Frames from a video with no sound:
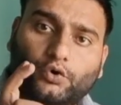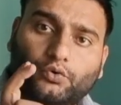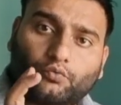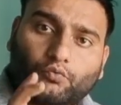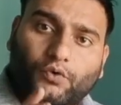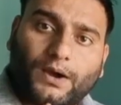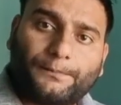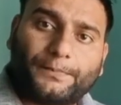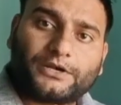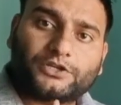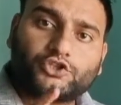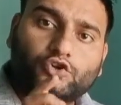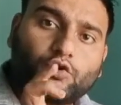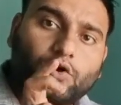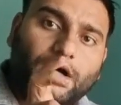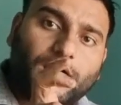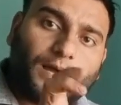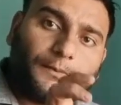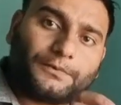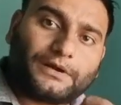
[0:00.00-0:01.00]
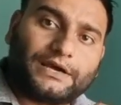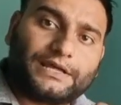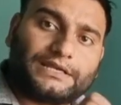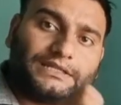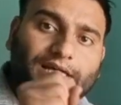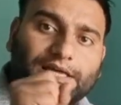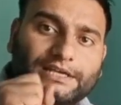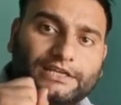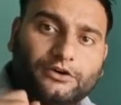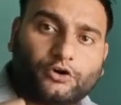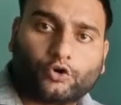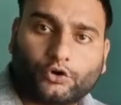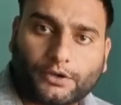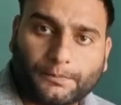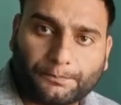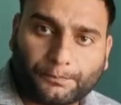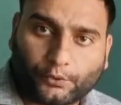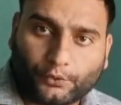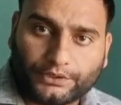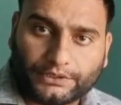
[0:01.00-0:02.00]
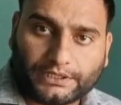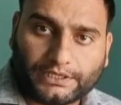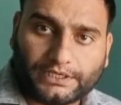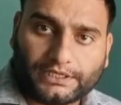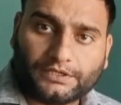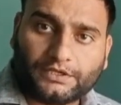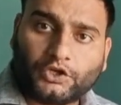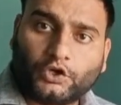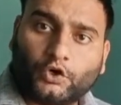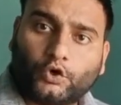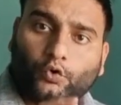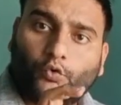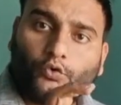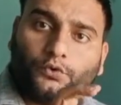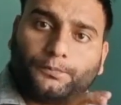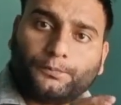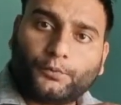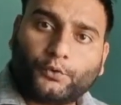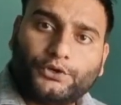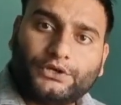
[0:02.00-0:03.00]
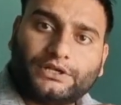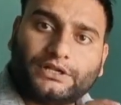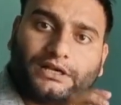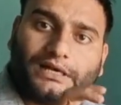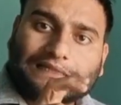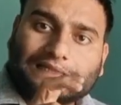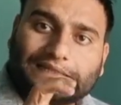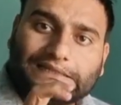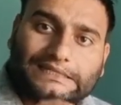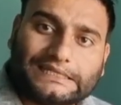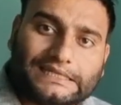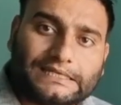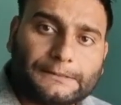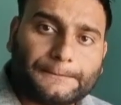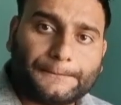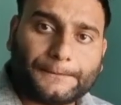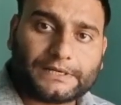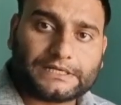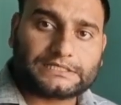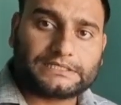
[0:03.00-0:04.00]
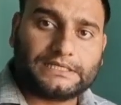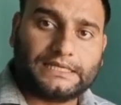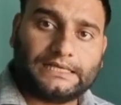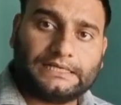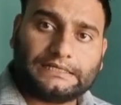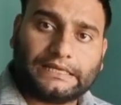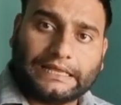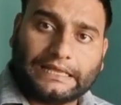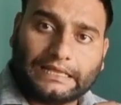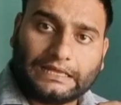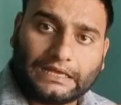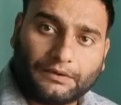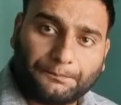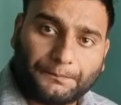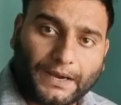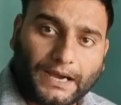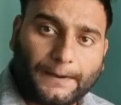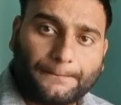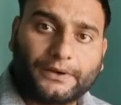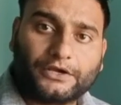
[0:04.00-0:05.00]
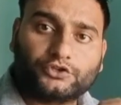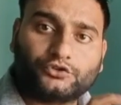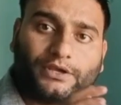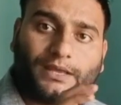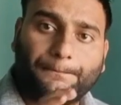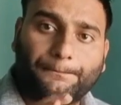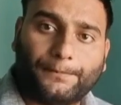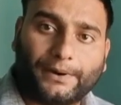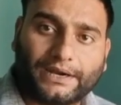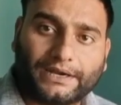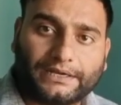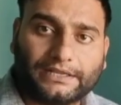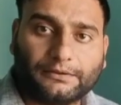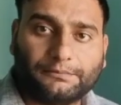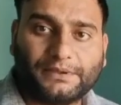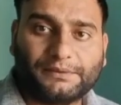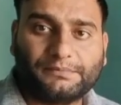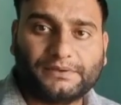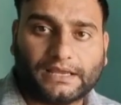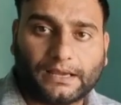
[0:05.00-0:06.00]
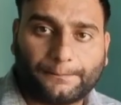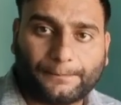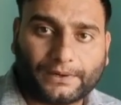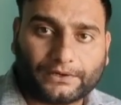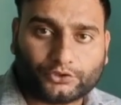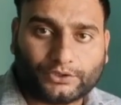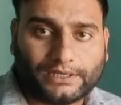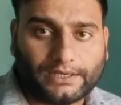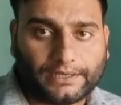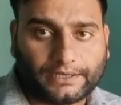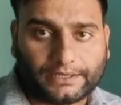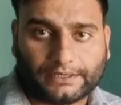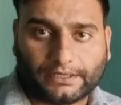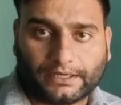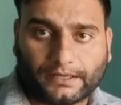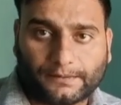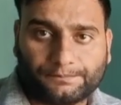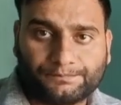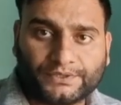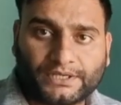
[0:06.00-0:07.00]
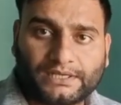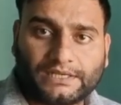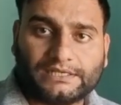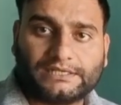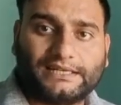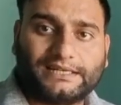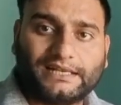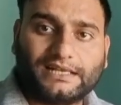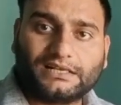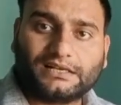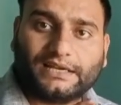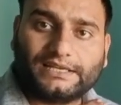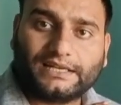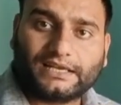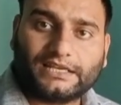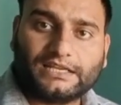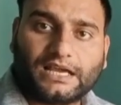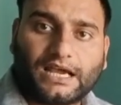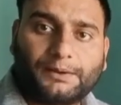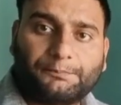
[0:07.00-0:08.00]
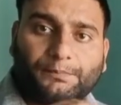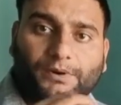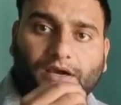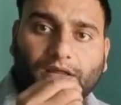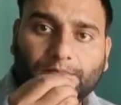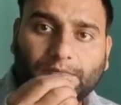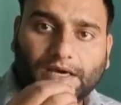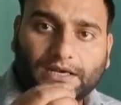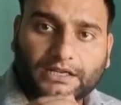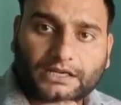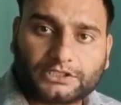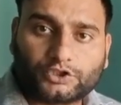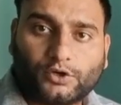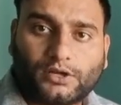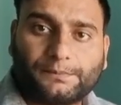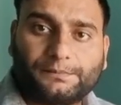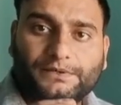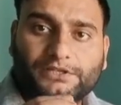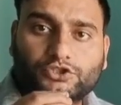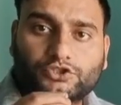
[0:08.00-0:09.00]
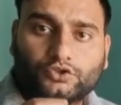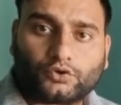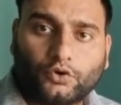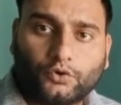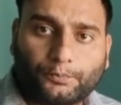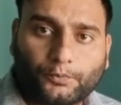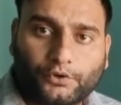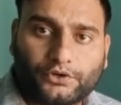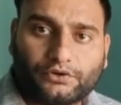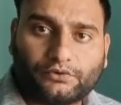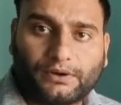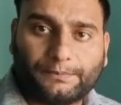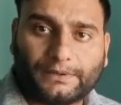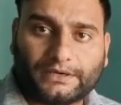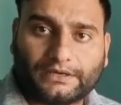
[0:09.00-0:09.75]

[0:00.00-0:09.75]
और वहां पर जो आप खरीदारी करोगे पॉइंट की उन पॉइंट का तीन परसेंट आपका जो है बर्निंग में भी यहाँ पर जो है लगेगा यानी कि कहीं ना कहीं आप अगर मानकर चलो आपने सौ पॉइंट